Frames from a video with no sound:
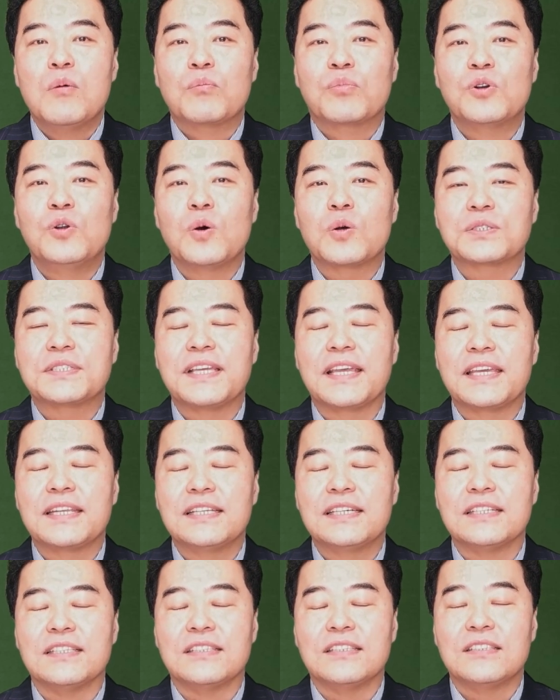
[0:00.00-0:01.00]

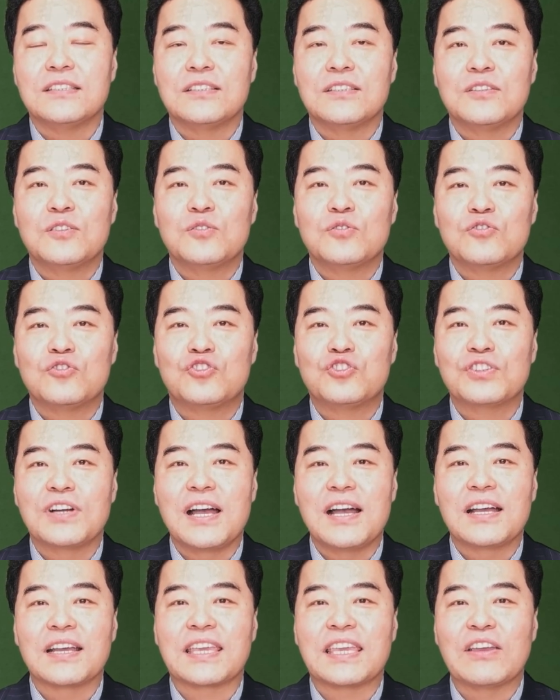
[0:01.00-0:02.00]
블록체인은
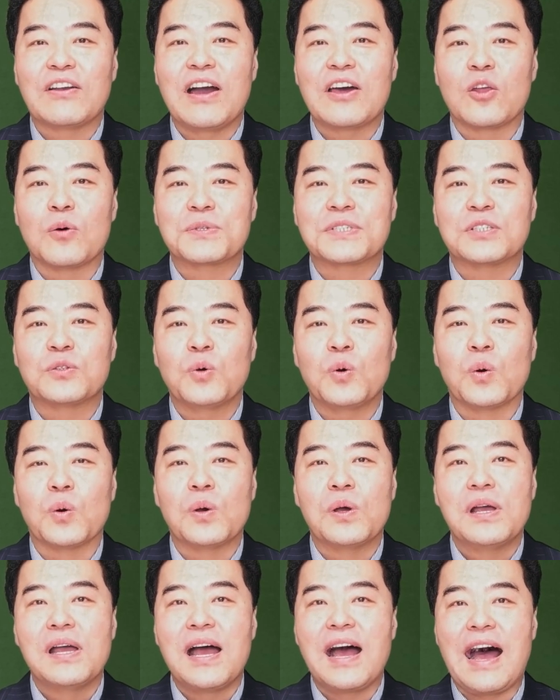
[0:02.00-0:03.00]
중앙기관
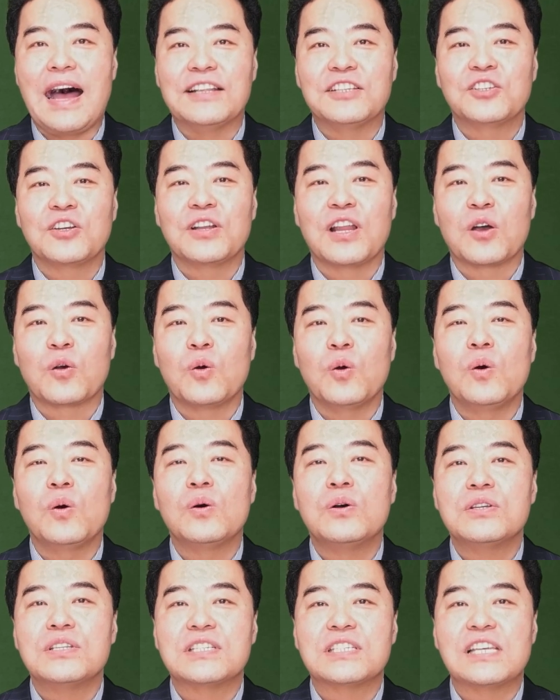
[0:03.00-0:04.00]
없이도
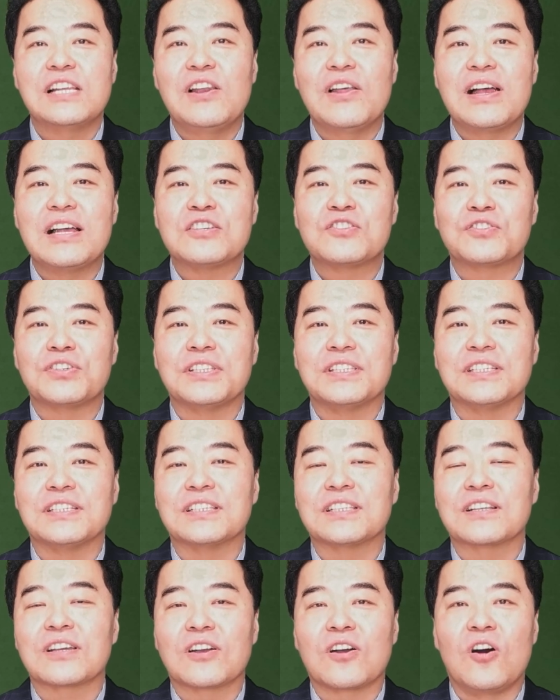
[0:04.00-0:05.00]
안전하고 신뢰할 수
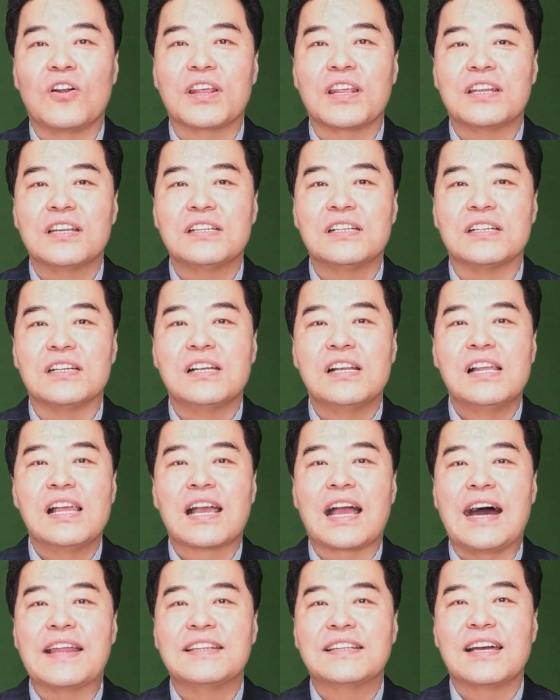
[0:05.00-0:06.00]
있는 거래를
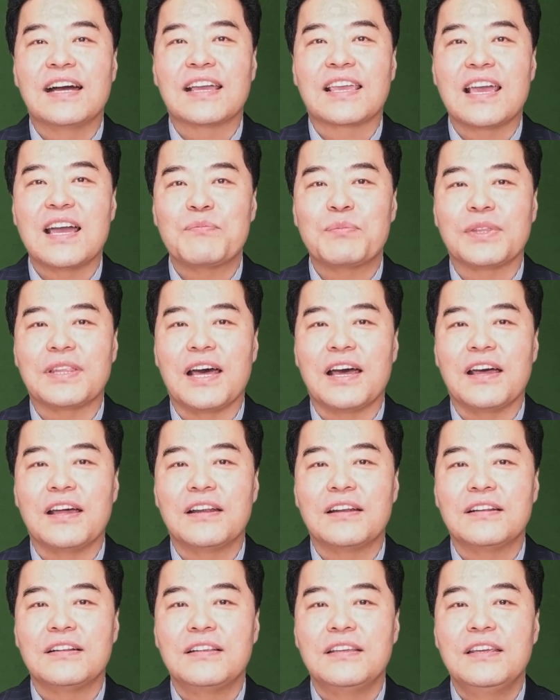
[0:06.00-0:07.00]
가능하게 합니다.
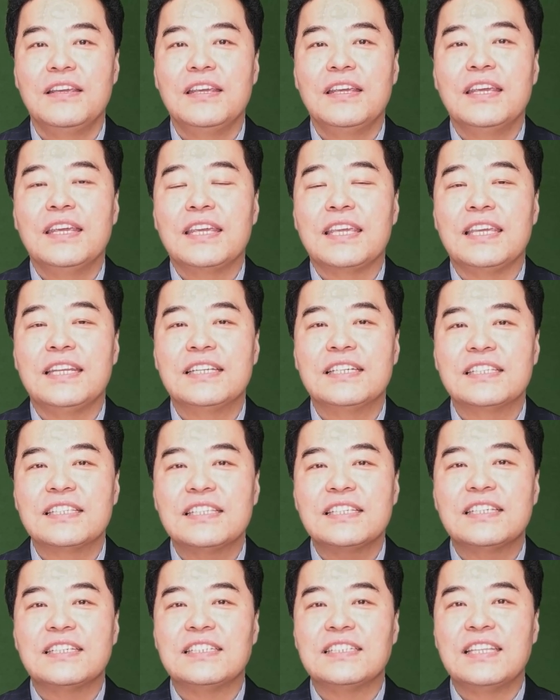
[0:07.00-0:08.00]

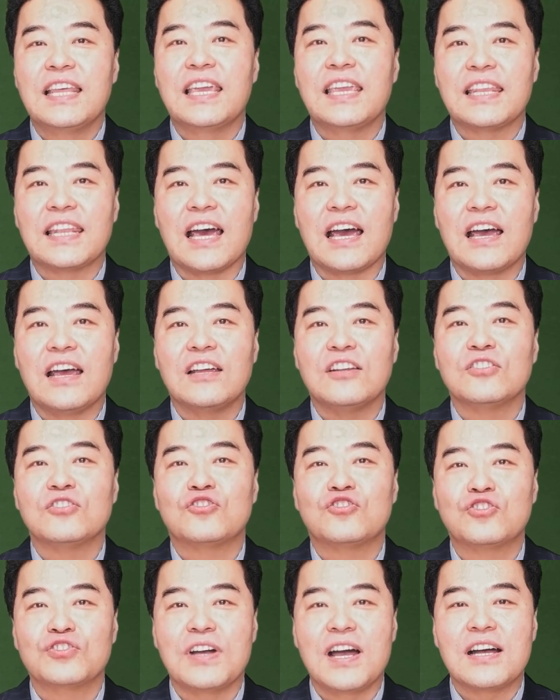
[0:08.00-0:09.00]
이는 은행이나
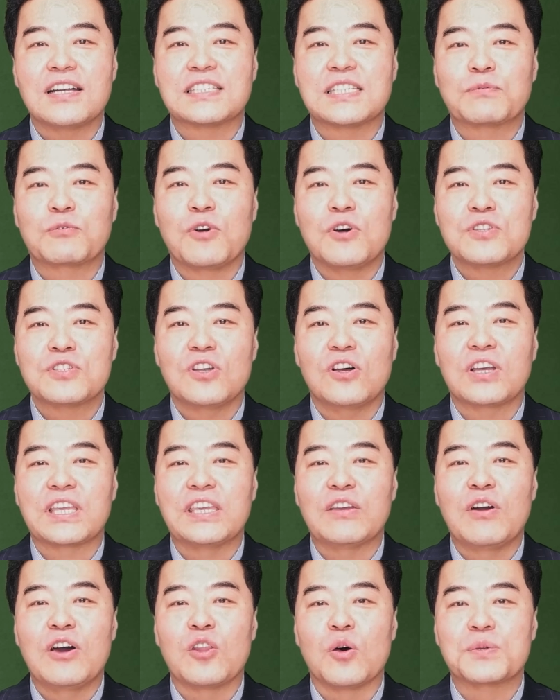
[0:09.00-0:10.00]
중앙집권적
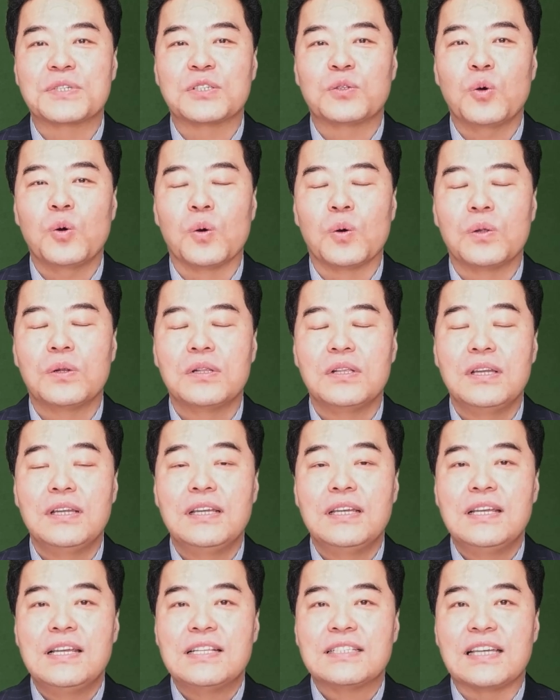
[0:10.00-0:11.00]
기관 없이도
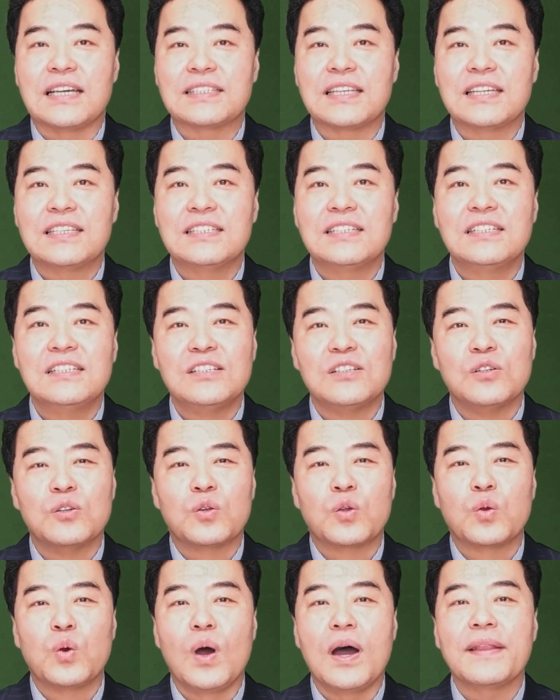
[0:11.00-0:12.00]
자산을
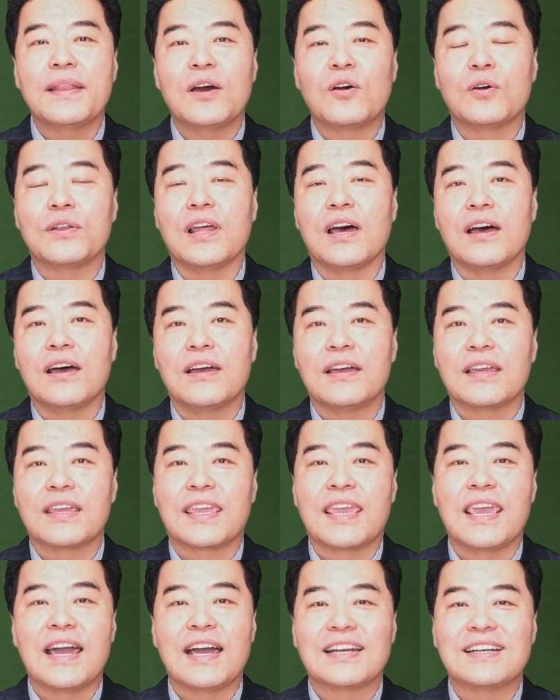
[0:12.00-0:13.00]
교환하거나
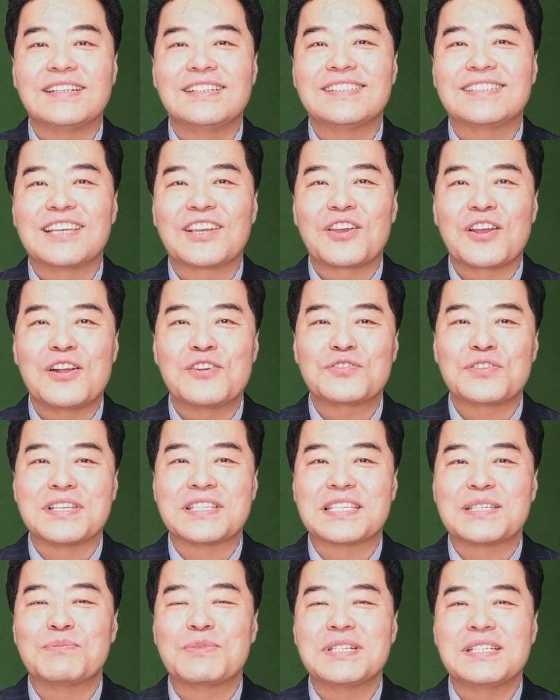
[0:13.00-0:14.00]
계약을 체결할 수
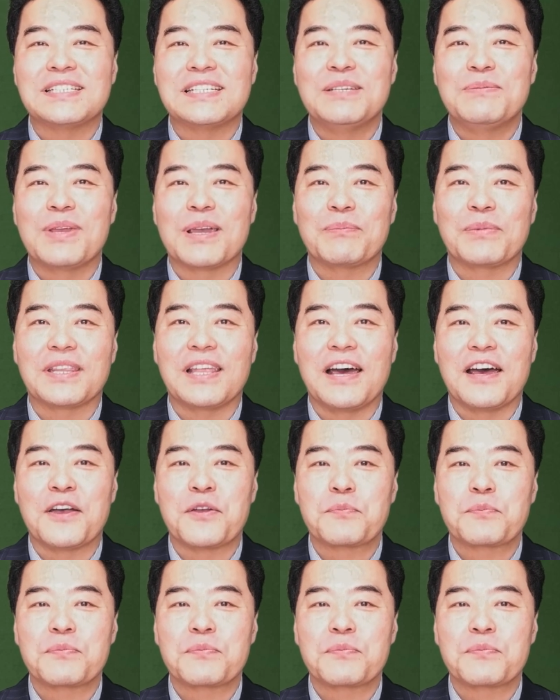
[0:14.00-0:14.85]
있음을 의미합니다.